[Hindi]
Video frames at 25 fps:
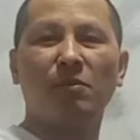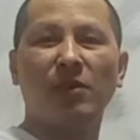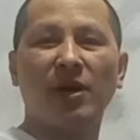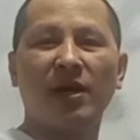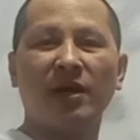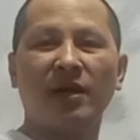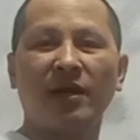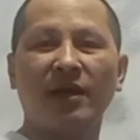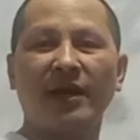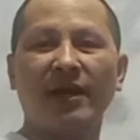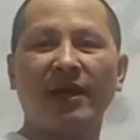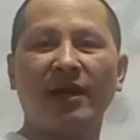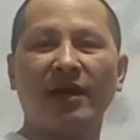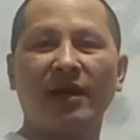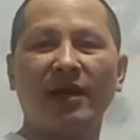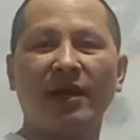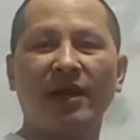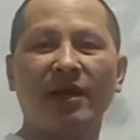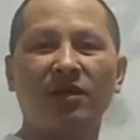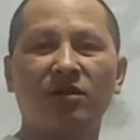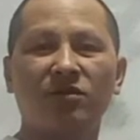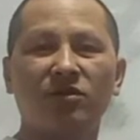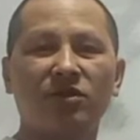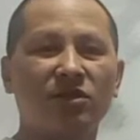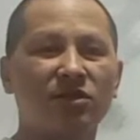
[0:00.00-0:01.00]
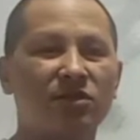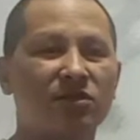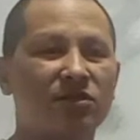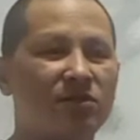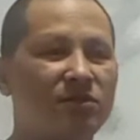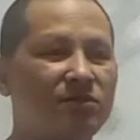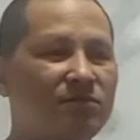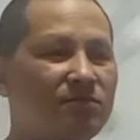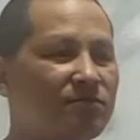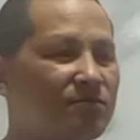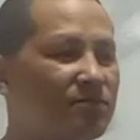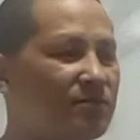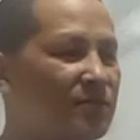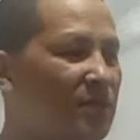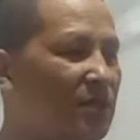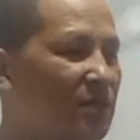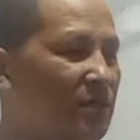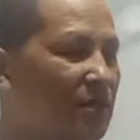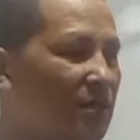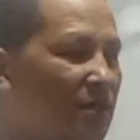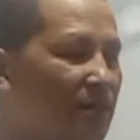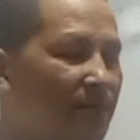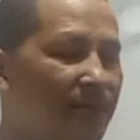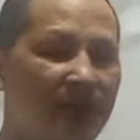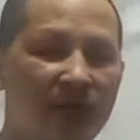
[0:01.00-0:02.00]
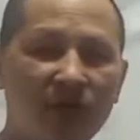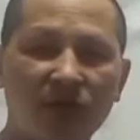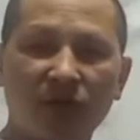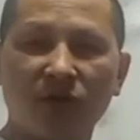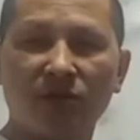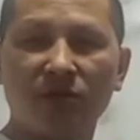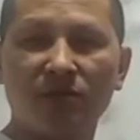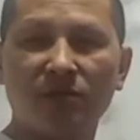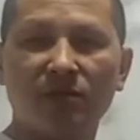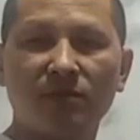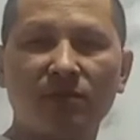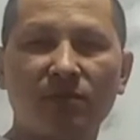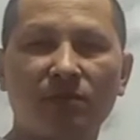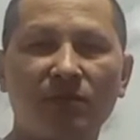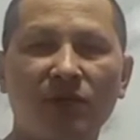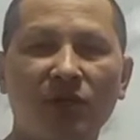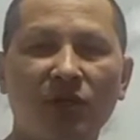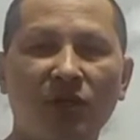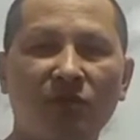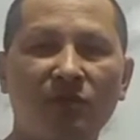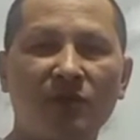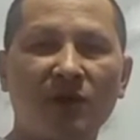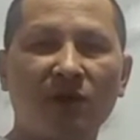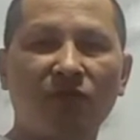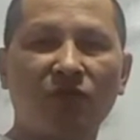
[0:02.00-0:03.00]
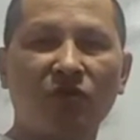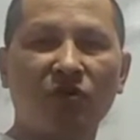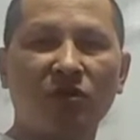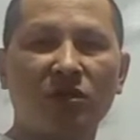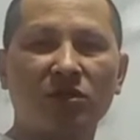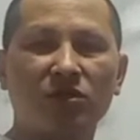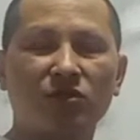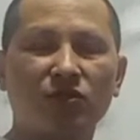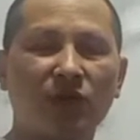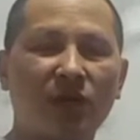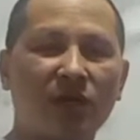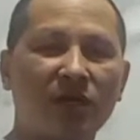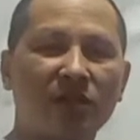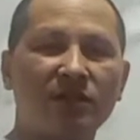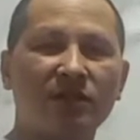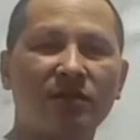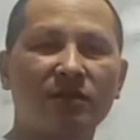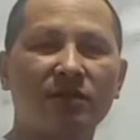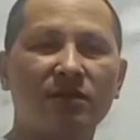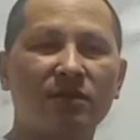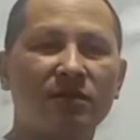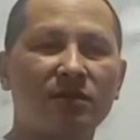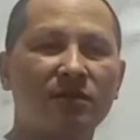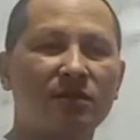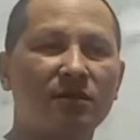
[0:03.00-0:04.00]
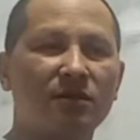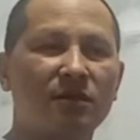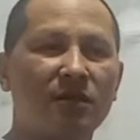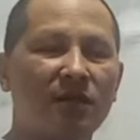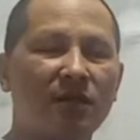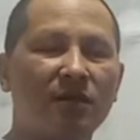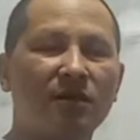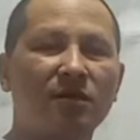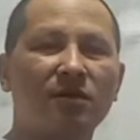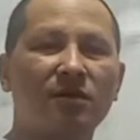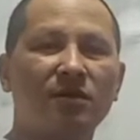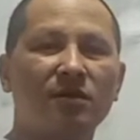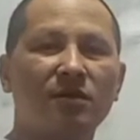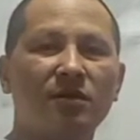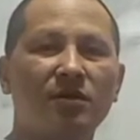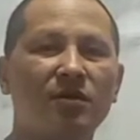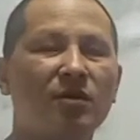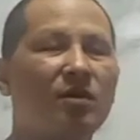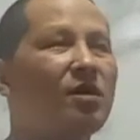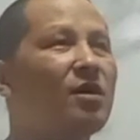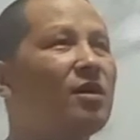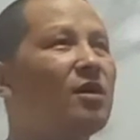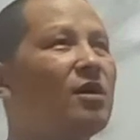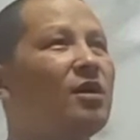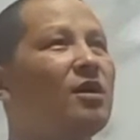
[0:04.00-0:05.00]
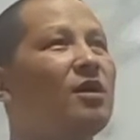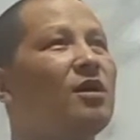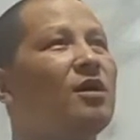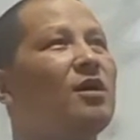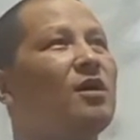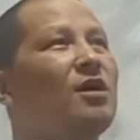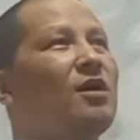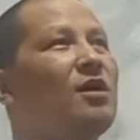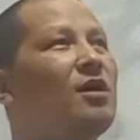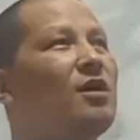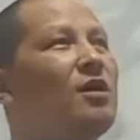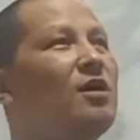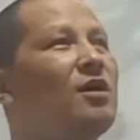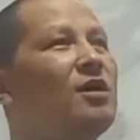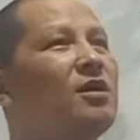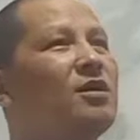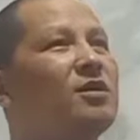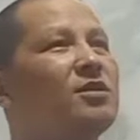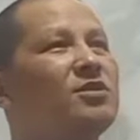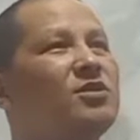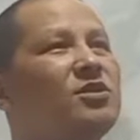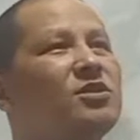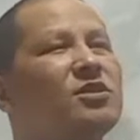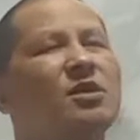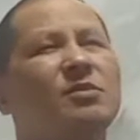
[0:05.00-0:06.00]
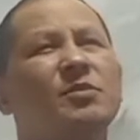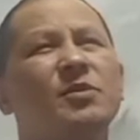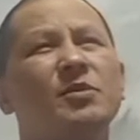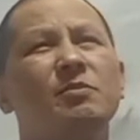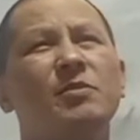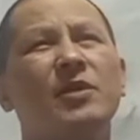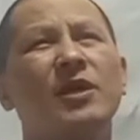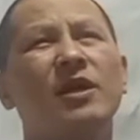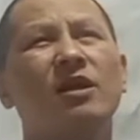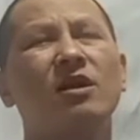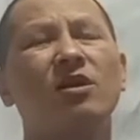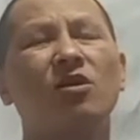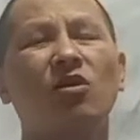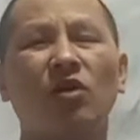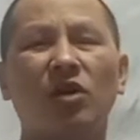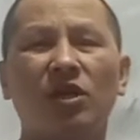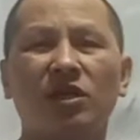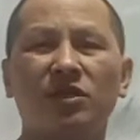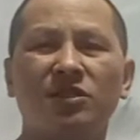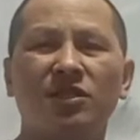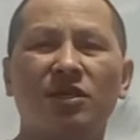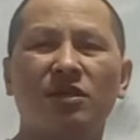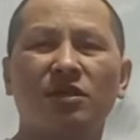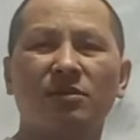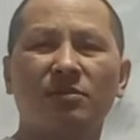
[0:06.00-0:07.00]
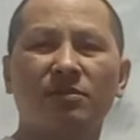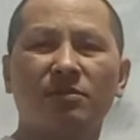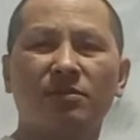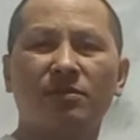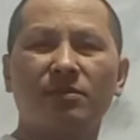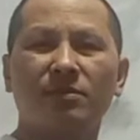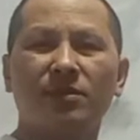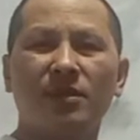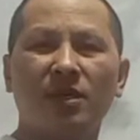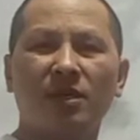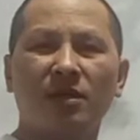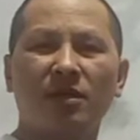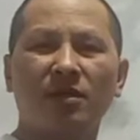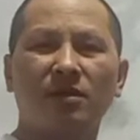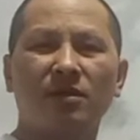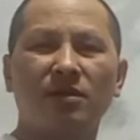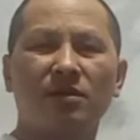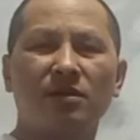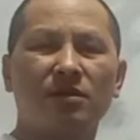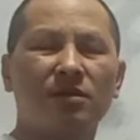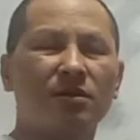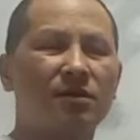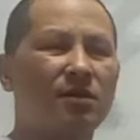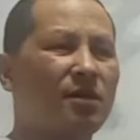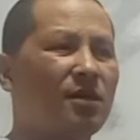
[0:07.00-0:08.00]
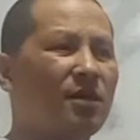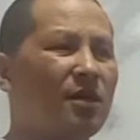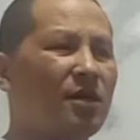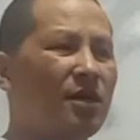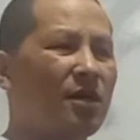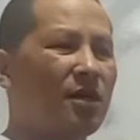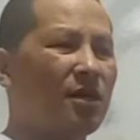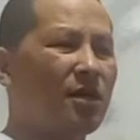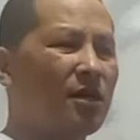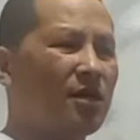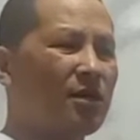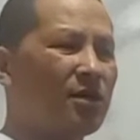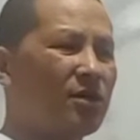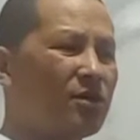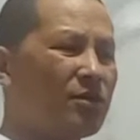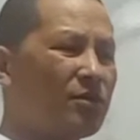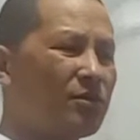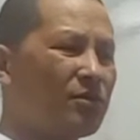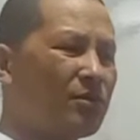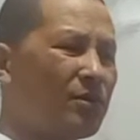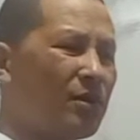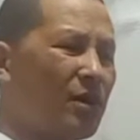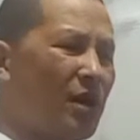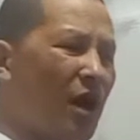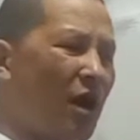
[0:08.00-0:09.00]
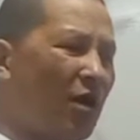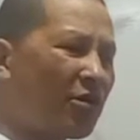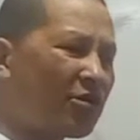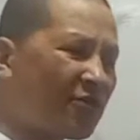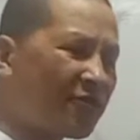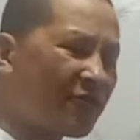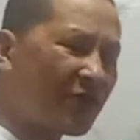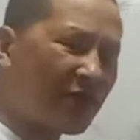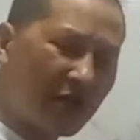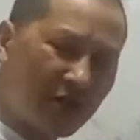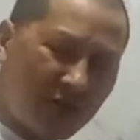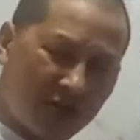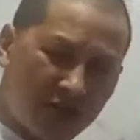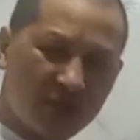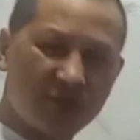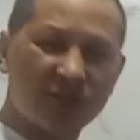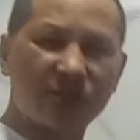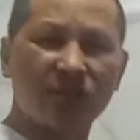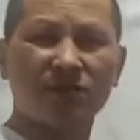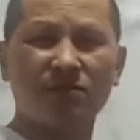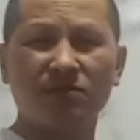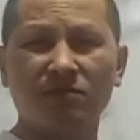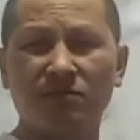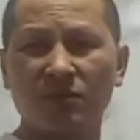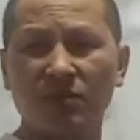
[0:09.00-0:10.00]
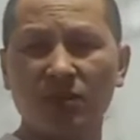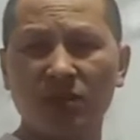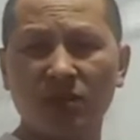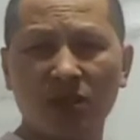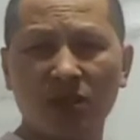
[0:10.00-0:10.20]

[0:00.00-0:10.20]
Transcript: माय अनदर वीडियो वीडियो में आप लोग का स्वागत है है ना जितना भी मेरा नॉलेज है है ना आउट ऑफ कंट्री से